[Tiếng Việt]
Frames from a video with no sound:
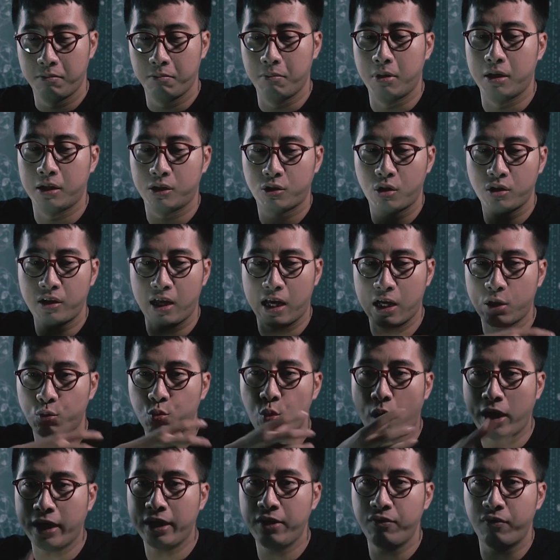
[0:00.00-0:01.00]
mình có thể
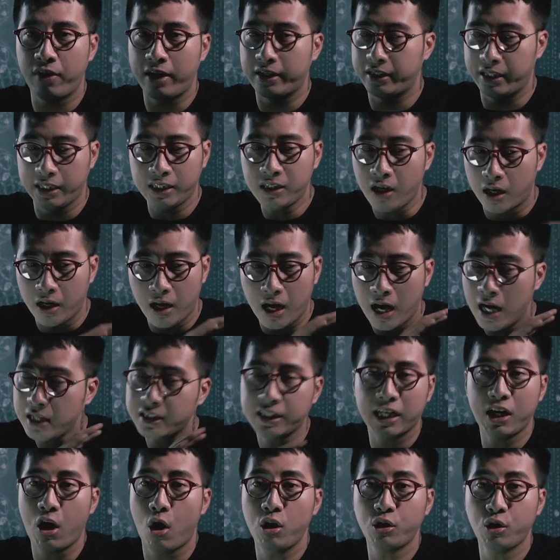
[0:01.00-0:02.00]
quay về, chỉ cần hết
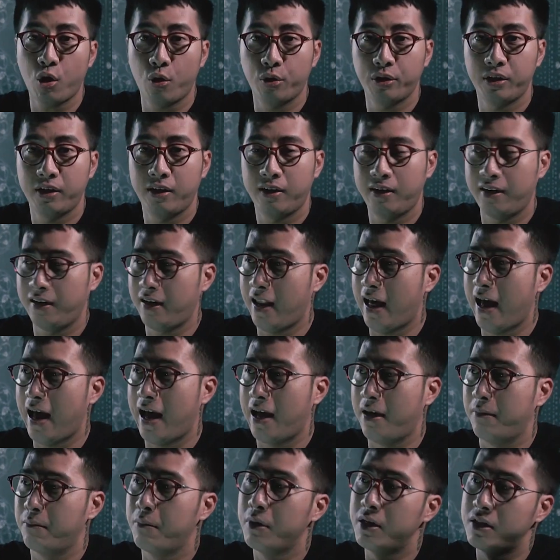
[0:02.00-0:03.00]
cái đó thôi
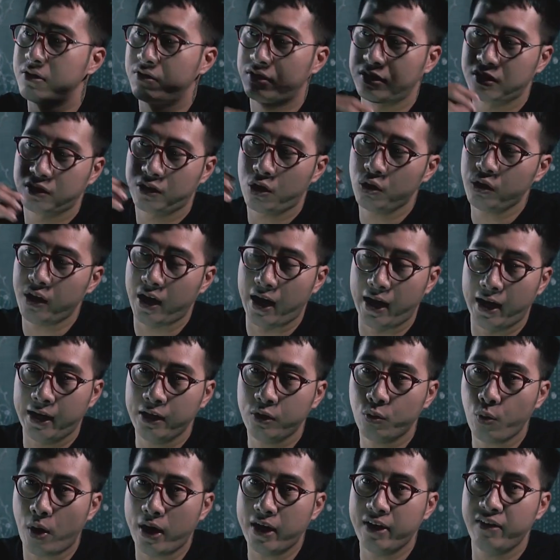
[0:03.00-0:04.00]
là mình có
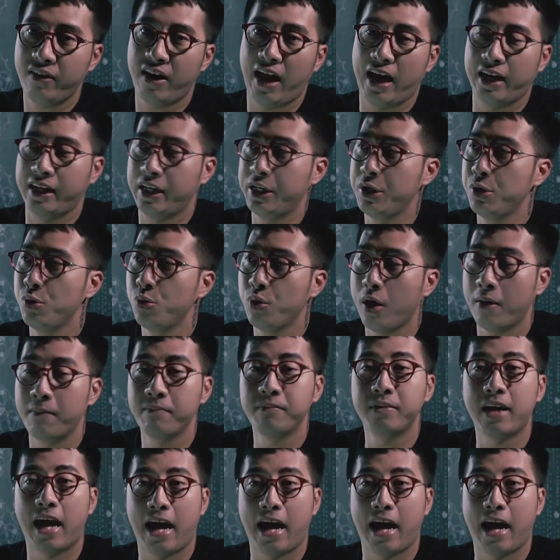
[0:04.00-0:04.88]
thể quay lại yêu âm